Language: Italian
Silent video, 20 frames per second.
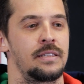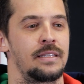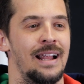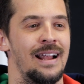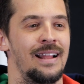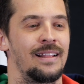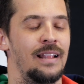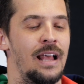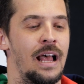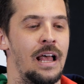
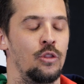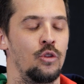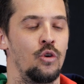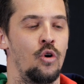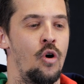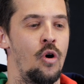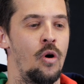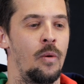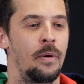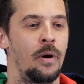sta
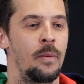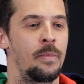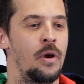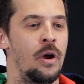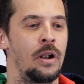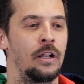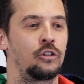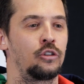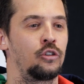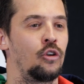andando
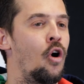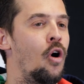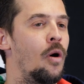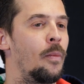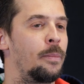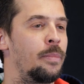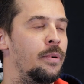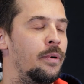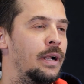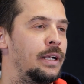proprio al
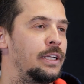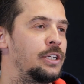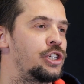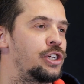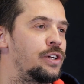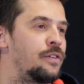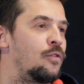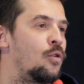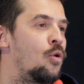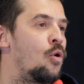top,
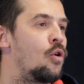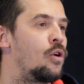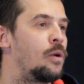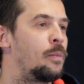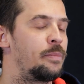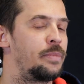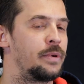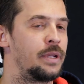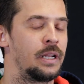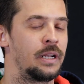Alice
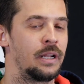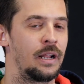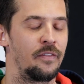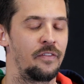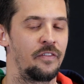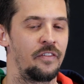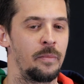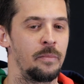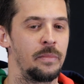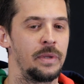Volpi
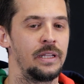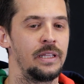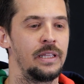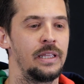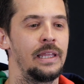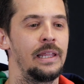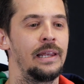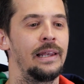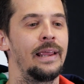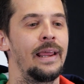nel
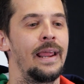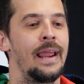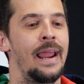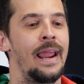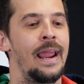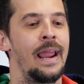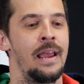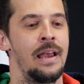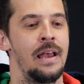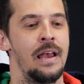
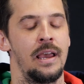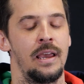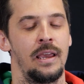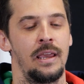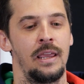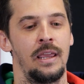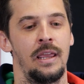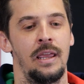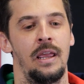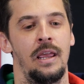femminile
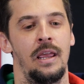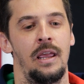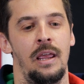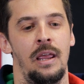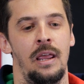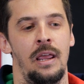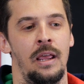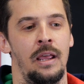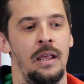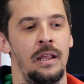
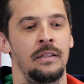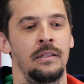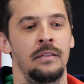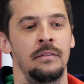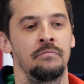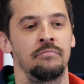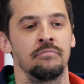e